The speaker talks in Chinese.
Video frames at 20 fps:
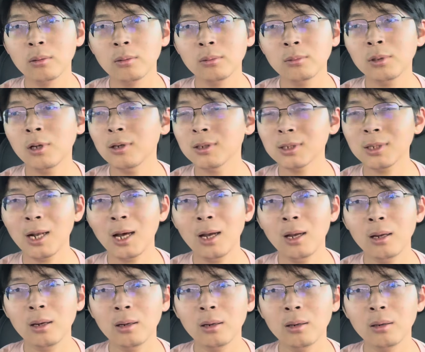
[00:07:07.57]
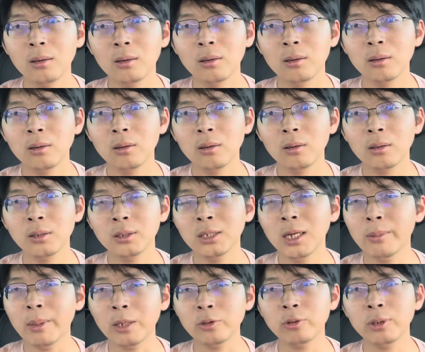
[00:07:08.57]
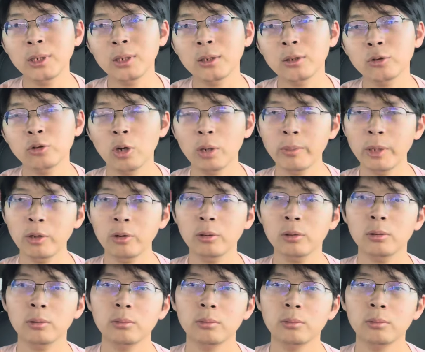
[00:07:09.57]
特斯拉、亚马逊全没有。